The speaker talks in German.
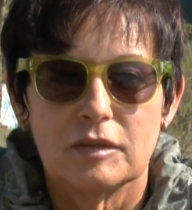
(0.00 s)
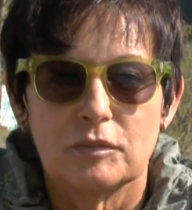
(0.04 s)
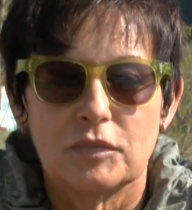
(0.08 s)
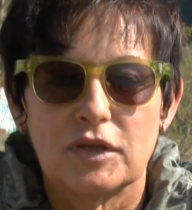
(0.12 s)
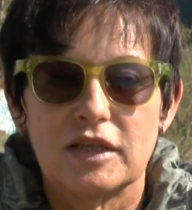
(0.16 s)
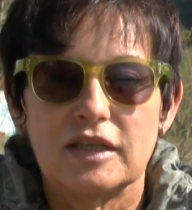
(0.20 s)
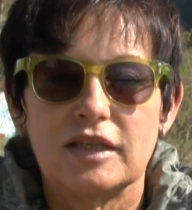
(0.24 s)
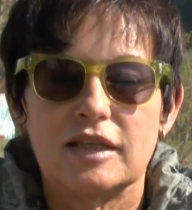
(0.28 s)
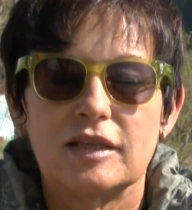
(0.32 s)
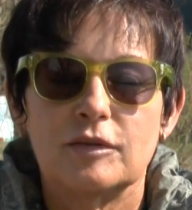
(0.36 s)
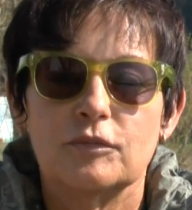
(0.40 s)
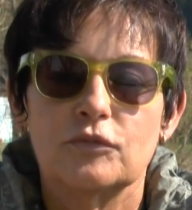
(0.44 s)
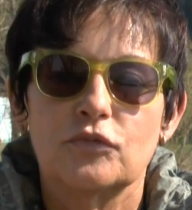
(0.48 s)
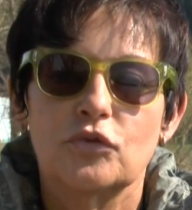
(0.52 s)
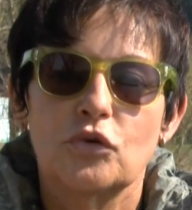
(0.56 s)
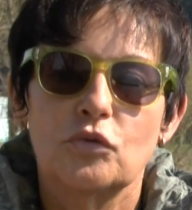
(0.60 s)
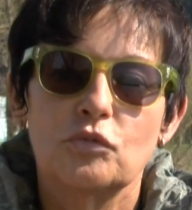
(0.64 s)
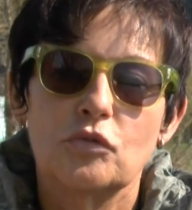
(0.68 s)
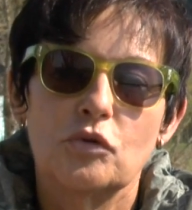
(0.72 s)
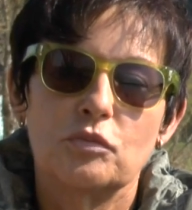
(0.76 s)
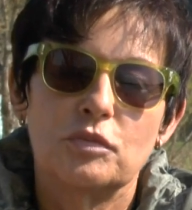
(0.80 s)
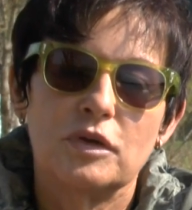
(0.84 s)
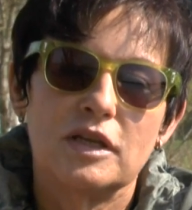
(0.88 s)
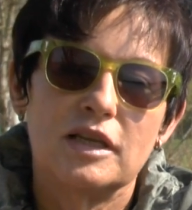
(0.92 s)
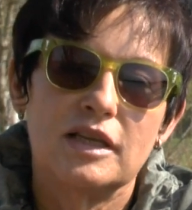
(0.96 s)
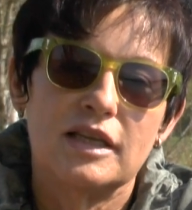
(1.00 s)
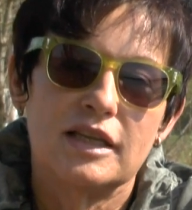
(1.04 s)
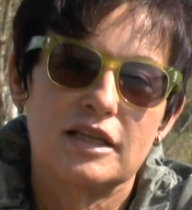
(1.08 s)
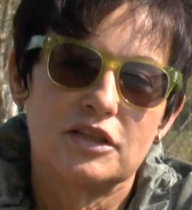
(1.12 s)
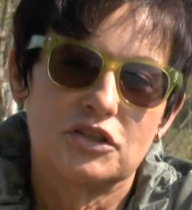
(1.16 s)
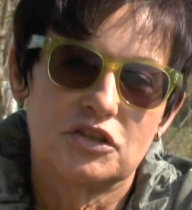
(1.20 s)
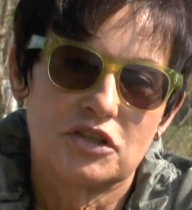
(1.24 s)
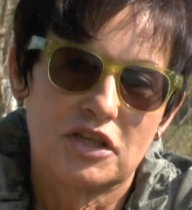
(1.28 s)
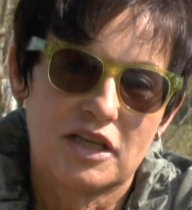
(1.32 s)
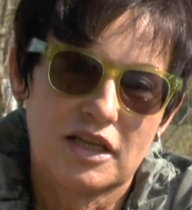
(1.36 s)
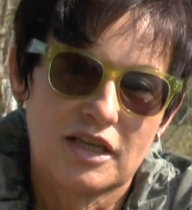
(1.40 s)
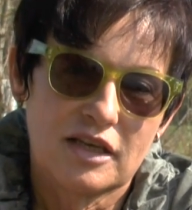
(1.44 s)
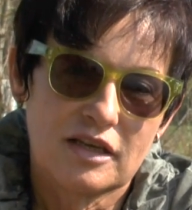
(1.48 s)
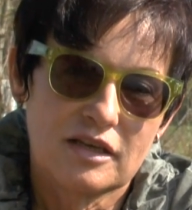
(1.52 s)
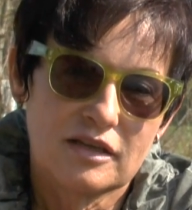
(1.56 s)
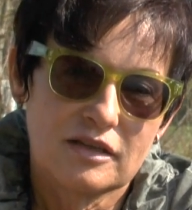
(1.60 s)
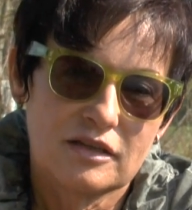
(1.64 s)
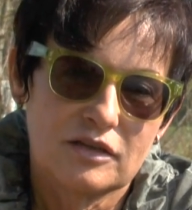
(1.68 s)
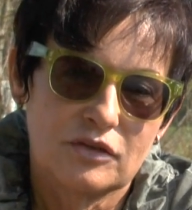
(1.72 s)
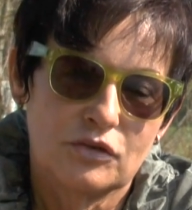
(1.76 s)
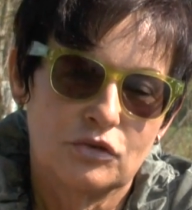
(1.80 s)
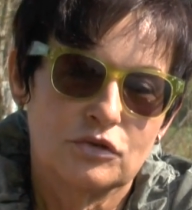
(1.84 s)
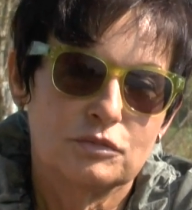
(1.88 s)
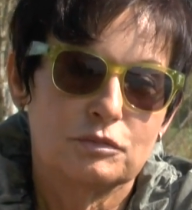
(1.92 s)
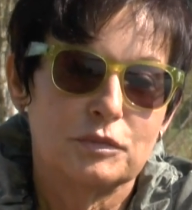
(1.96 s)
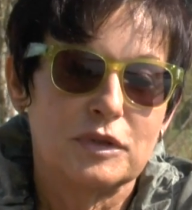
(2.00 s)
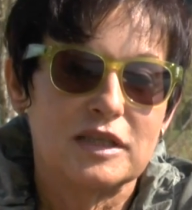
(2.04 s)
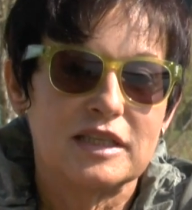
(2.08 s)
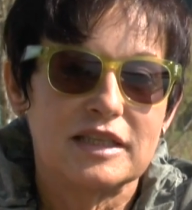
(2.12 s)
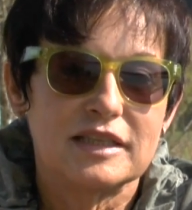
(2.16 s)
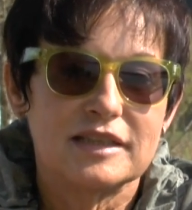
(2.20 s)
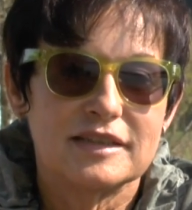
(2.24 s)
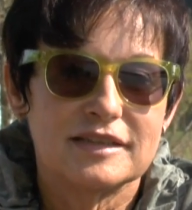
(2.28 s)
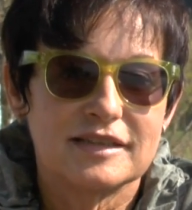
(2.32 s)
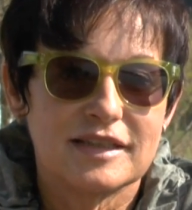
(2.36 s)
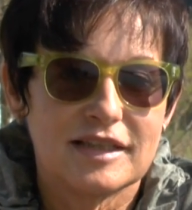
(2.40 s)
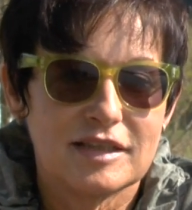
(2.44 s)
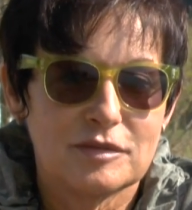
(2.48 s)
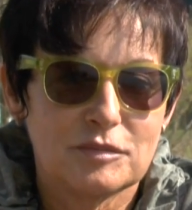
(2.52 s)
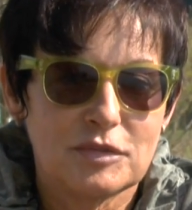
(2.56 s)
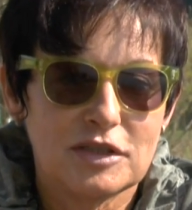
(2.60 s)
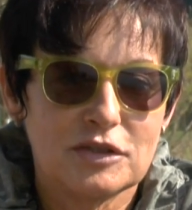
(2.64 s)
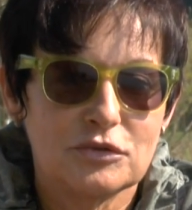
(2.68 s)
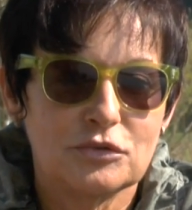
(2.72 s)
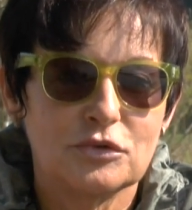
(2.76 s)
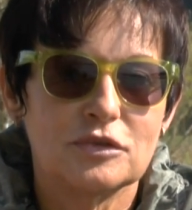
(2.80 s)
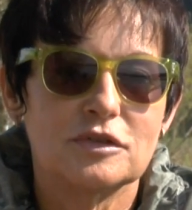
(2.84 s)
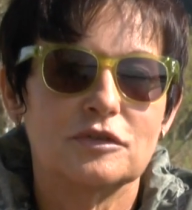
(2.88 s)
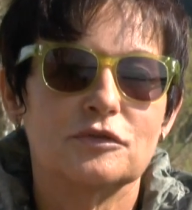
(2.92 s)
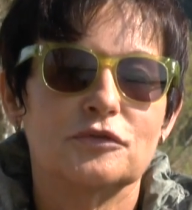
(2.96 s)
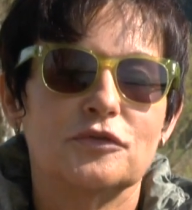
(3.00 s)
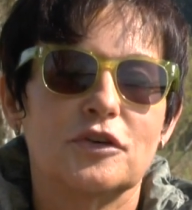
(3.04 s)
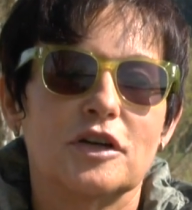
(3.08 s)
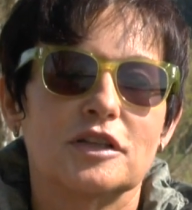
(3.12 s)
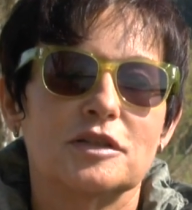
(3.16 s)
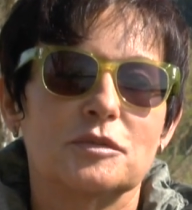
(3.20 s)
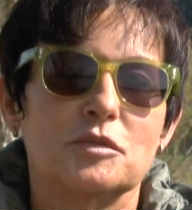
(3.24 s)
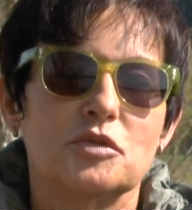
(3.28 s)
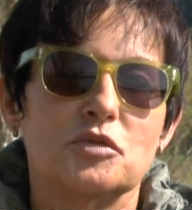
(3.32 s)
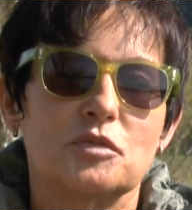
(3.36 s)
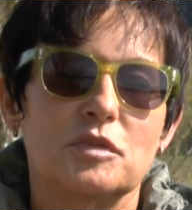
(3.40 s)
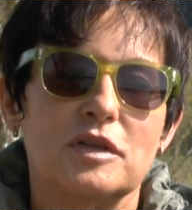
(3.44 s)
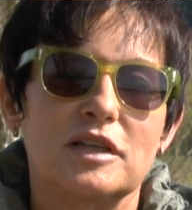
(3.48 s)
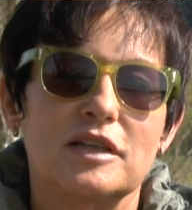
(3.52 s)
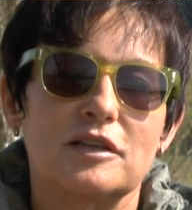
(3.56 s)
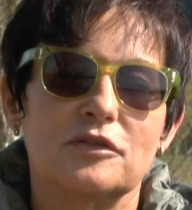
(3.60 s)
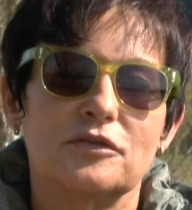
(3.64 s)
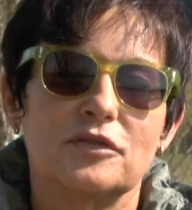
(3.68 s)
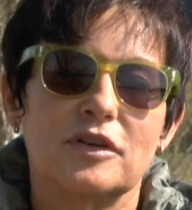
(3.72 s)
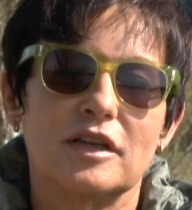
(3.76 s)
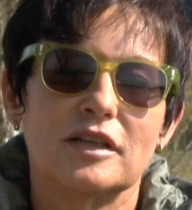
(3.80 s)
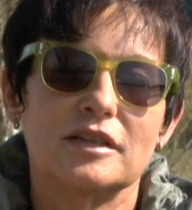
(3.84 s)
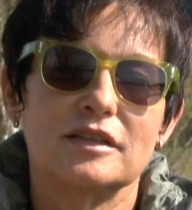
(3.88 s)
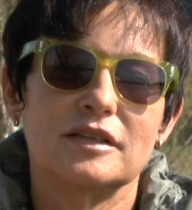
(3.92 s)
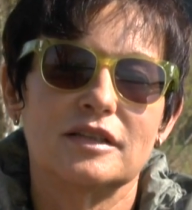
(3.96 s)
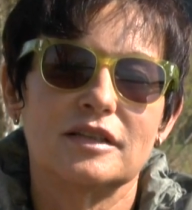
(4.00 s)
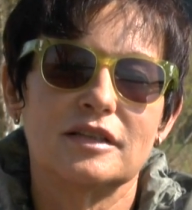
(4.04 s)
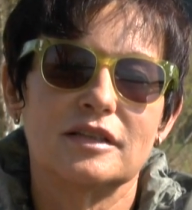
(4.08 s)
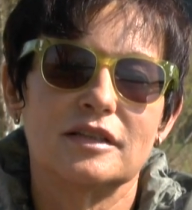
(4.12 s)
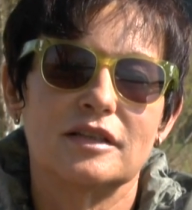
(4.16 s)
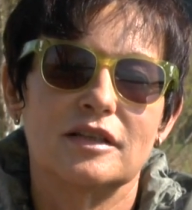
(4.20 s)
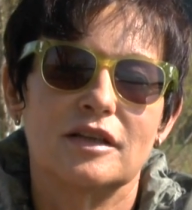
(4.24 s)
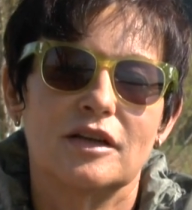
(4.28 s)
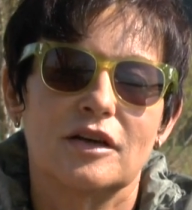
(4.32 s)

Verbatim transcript: Bin ich im Wohnmobil leger und bin in zehn Minuten vor dem Spiegel fertig?